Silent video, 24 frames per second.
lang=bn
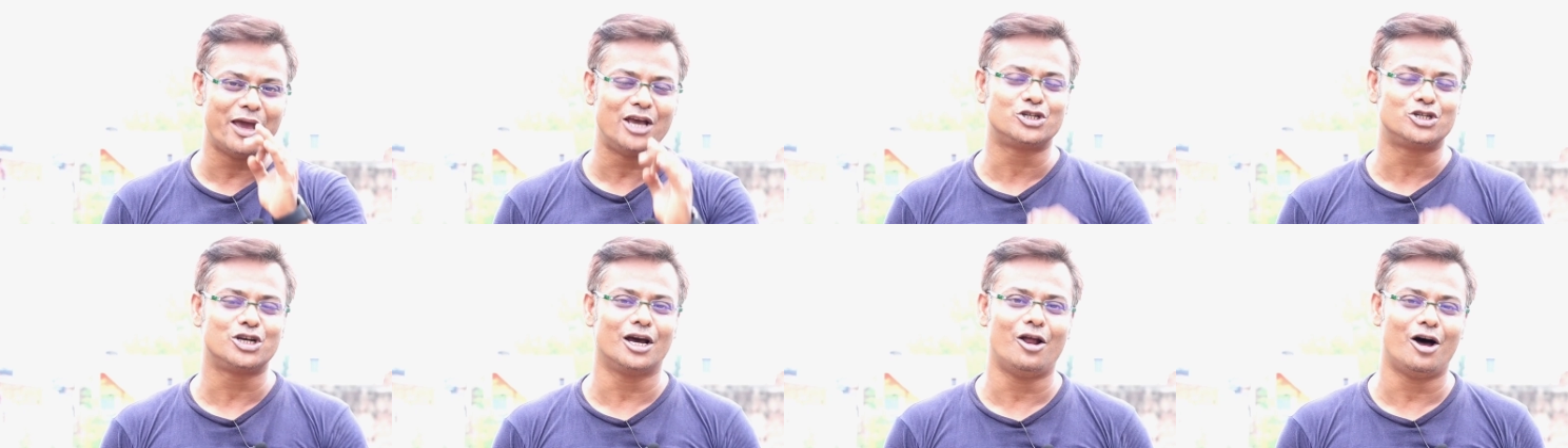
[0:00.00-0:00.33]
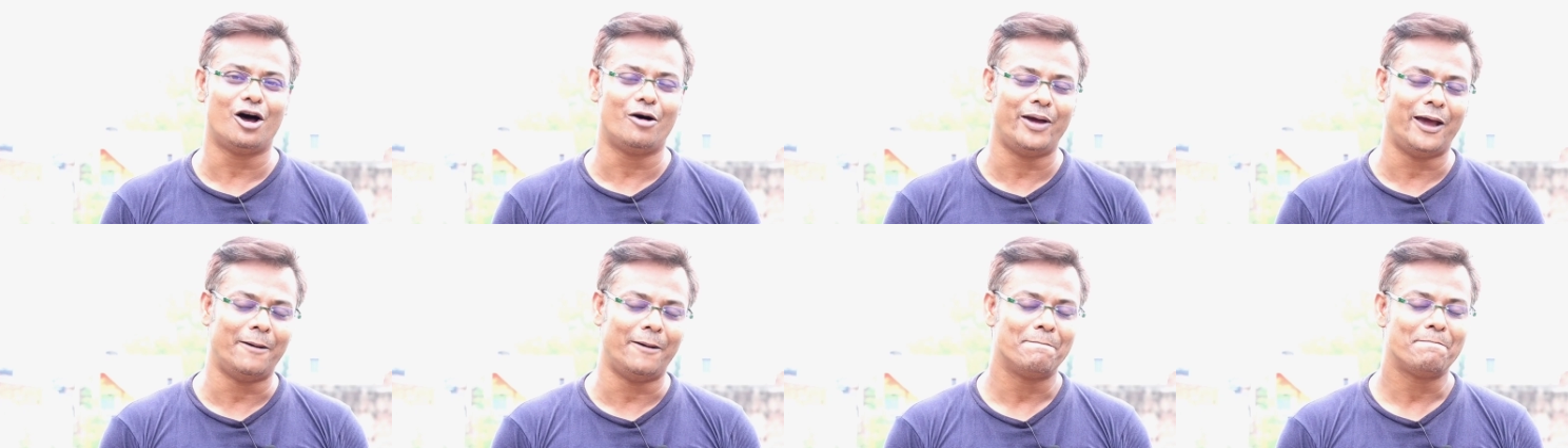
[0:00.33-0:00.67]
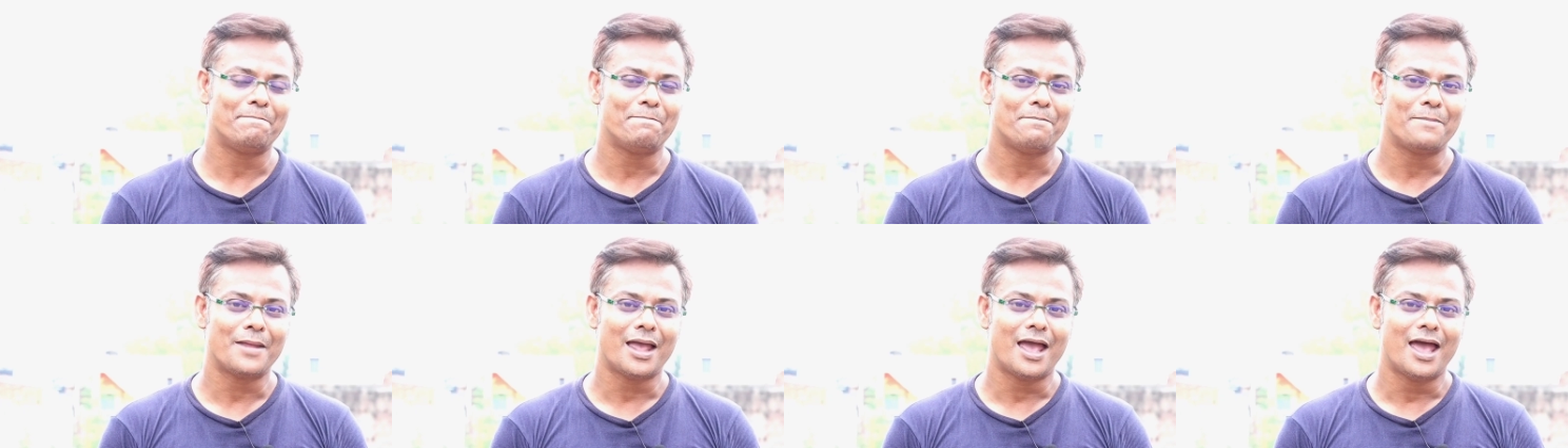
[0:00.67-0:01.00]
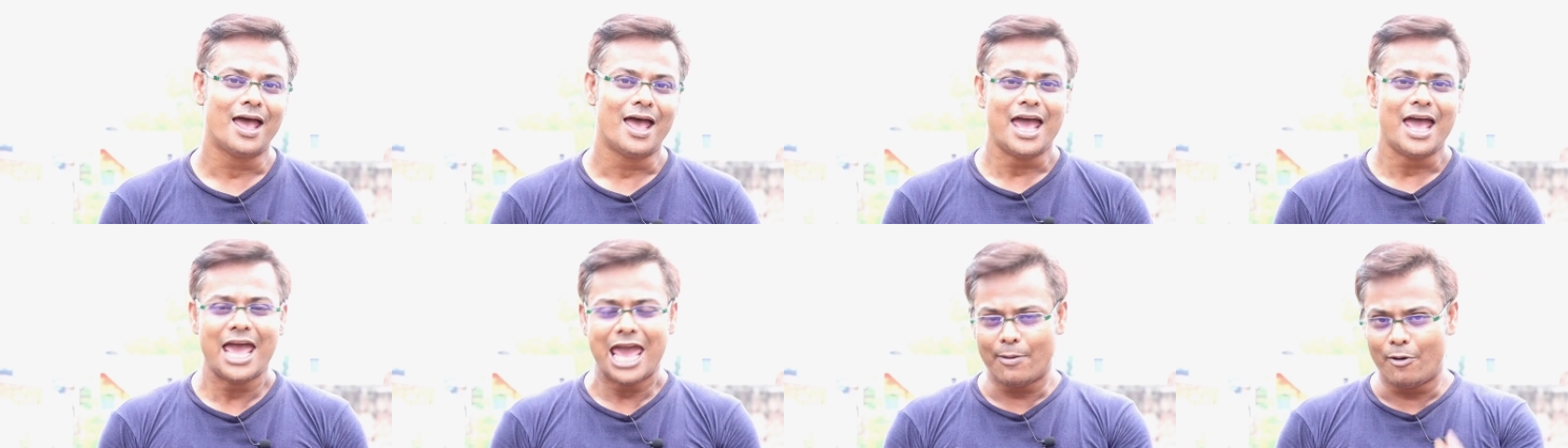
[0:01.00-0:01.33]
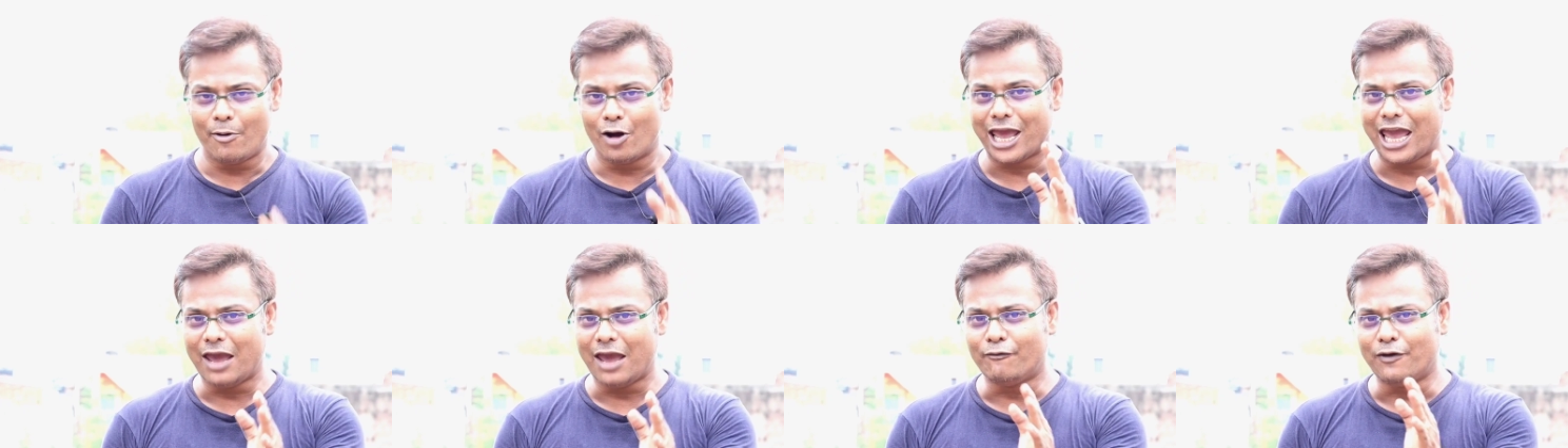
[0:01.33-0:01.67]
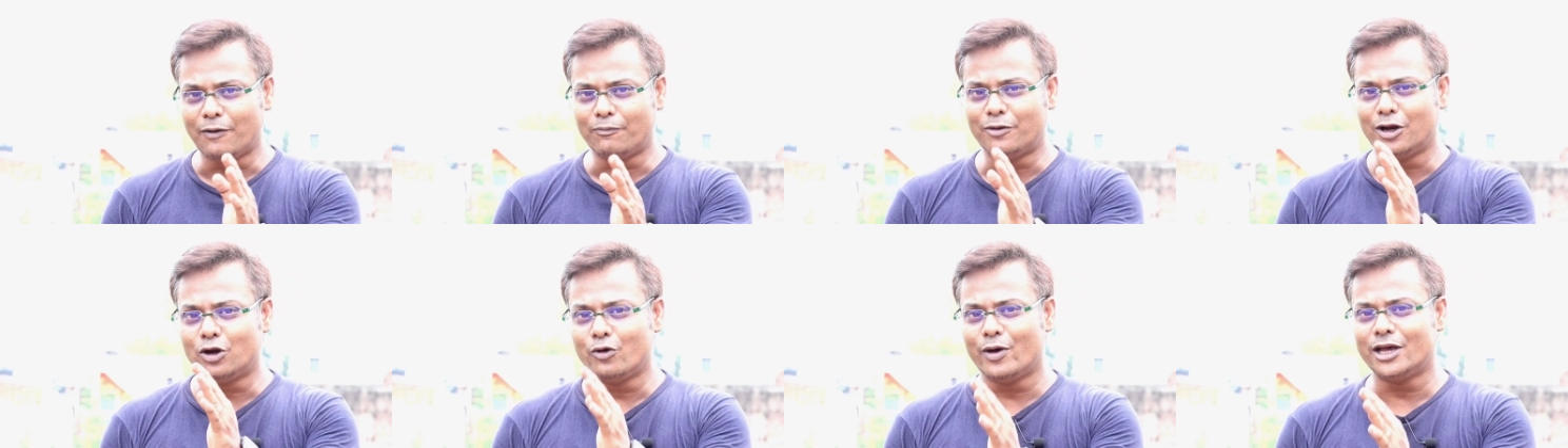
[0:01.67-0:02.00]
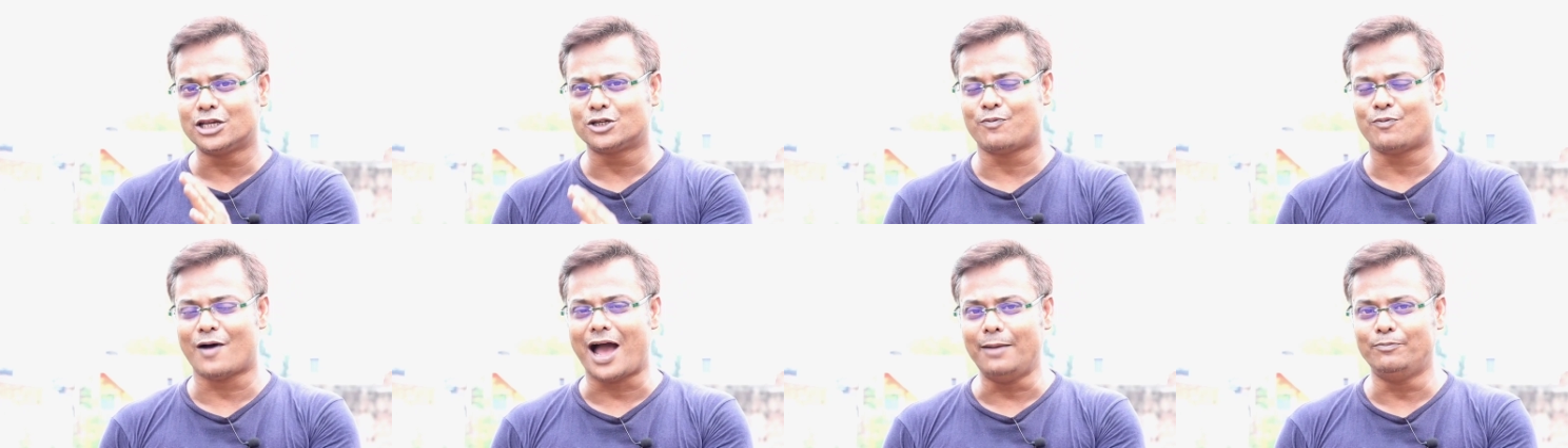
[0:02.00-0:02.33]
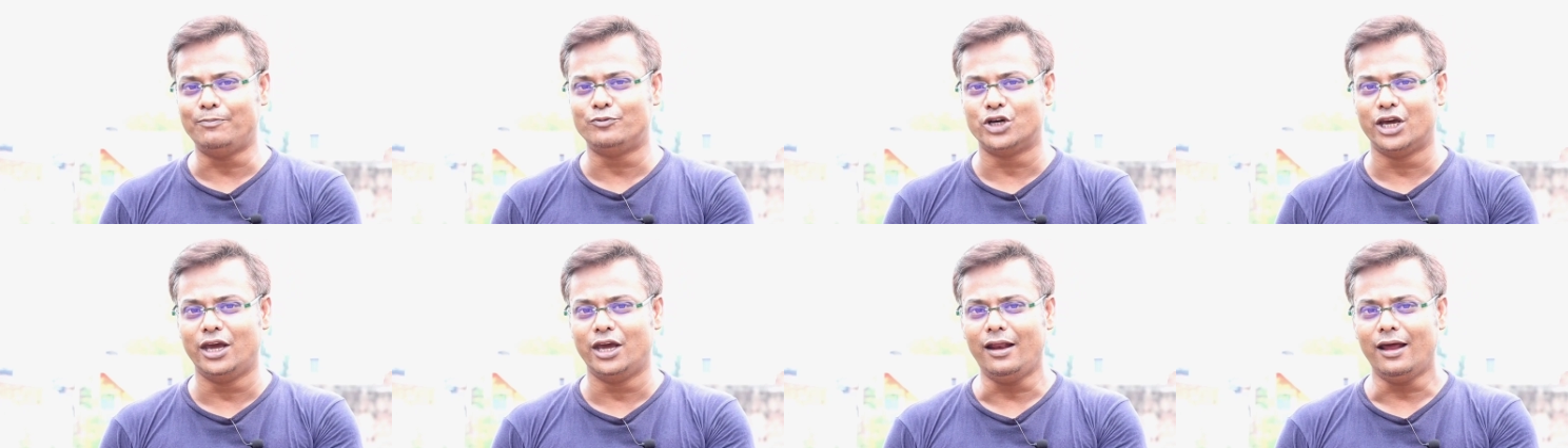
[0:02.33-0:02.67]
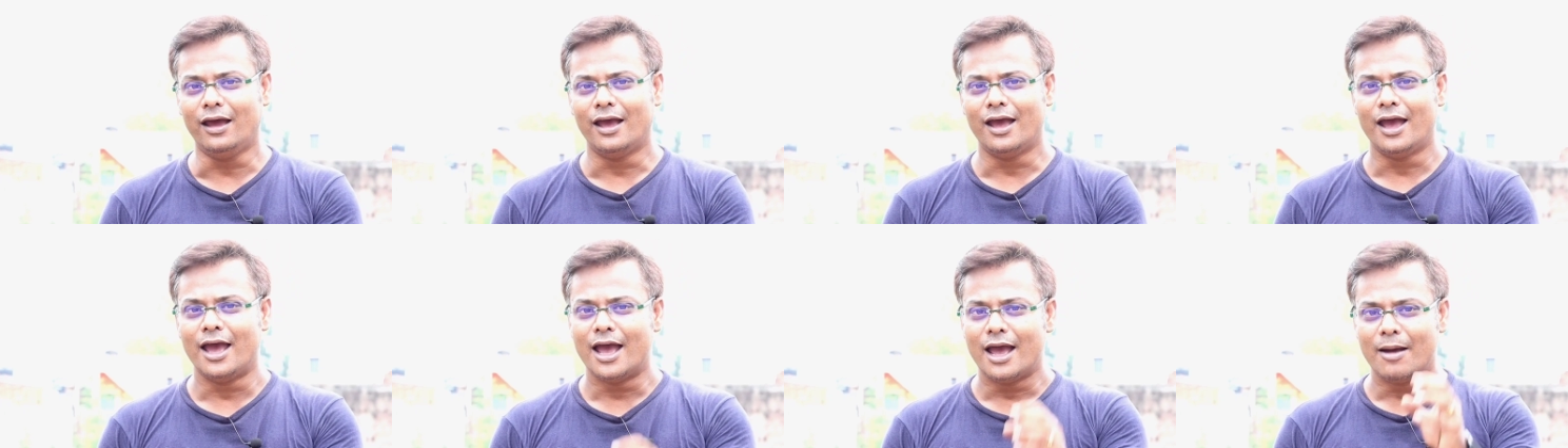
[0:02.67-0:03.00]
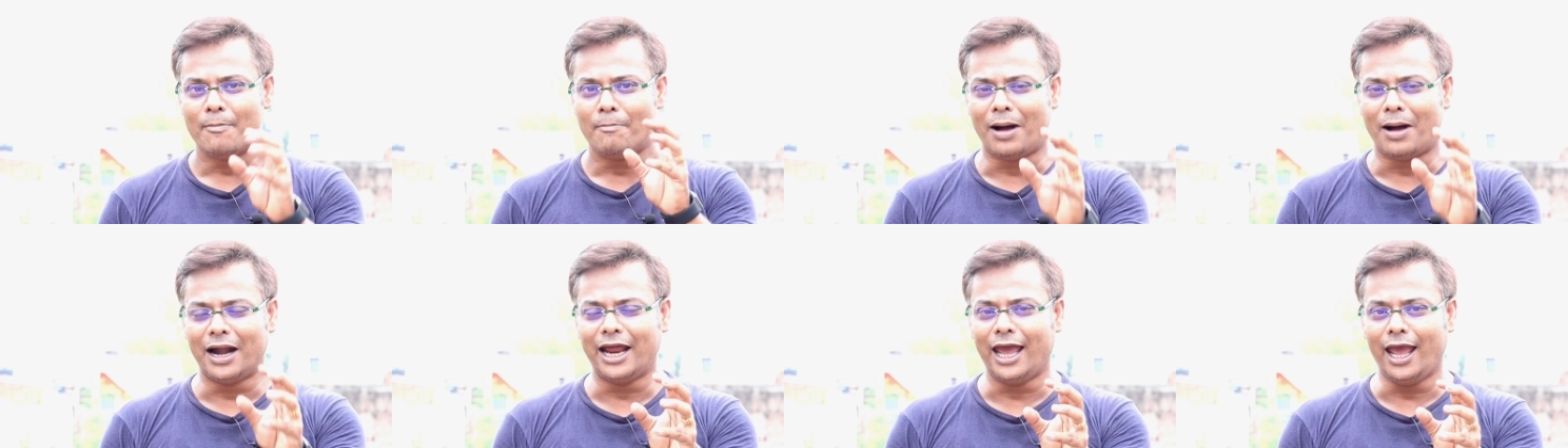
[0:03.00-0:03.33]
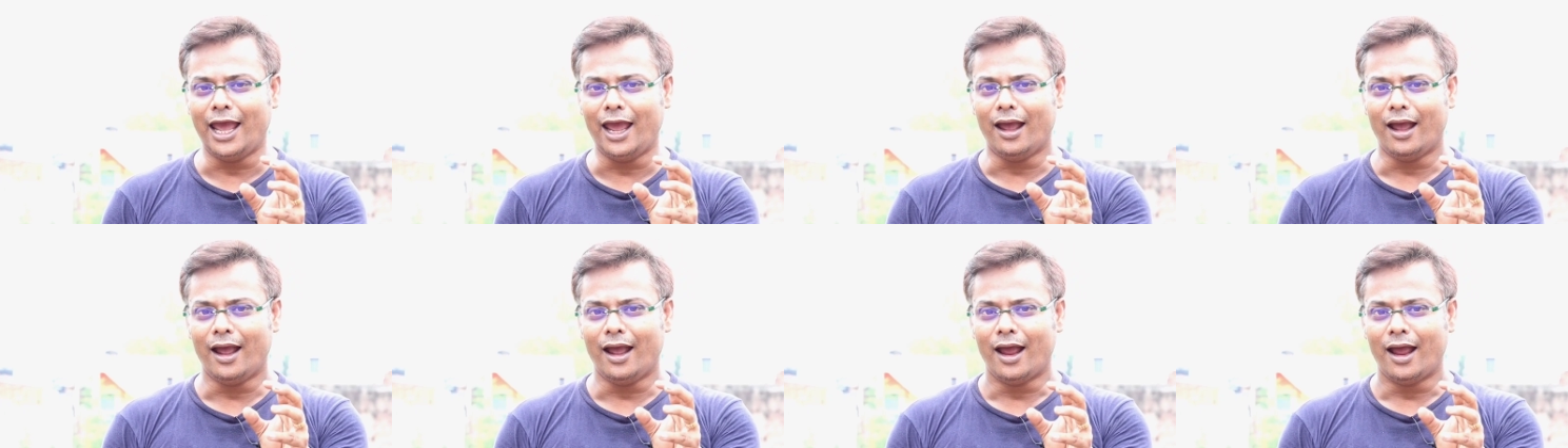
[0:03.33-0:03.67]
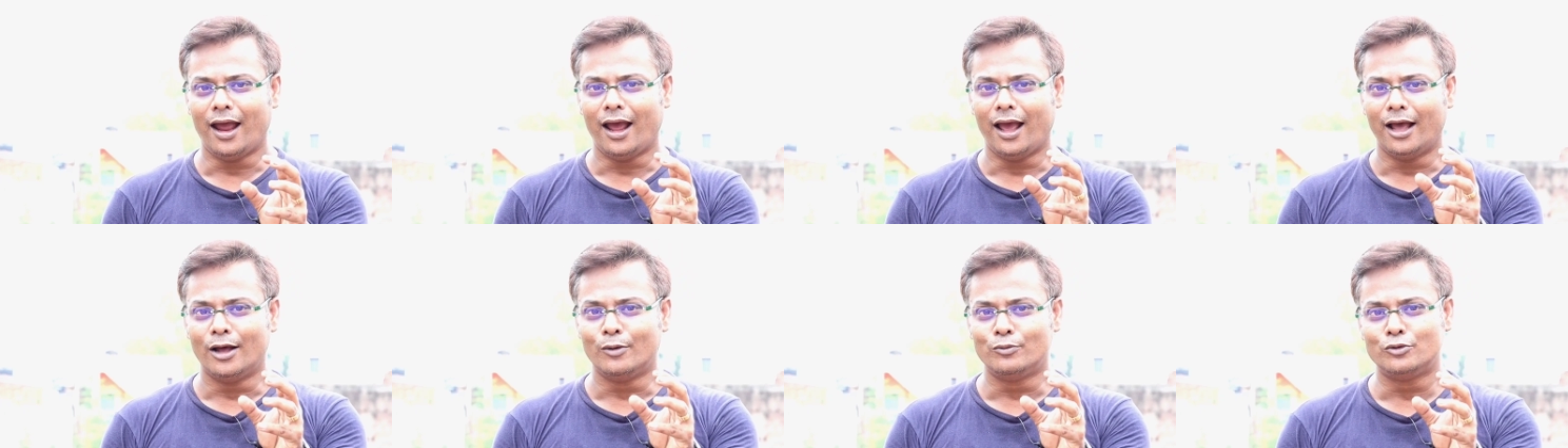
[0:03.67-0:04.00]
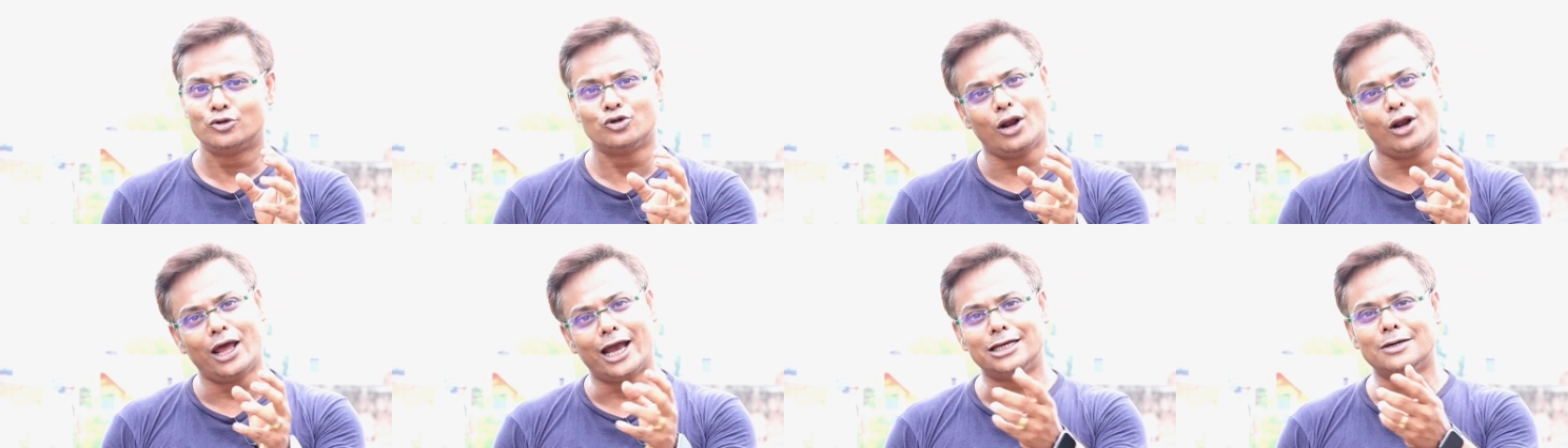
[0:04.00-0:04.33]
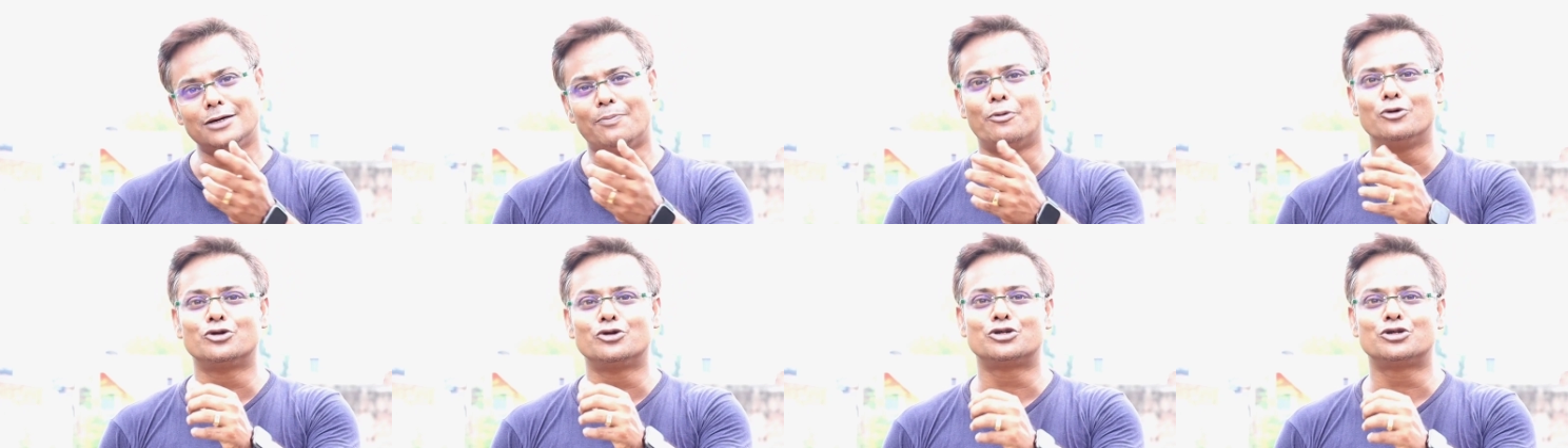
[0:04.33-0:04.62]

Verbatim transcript: স্পেশাল হবে এবং এ ফিফটি টু এস ফাইভ জি মানে চলে গেছে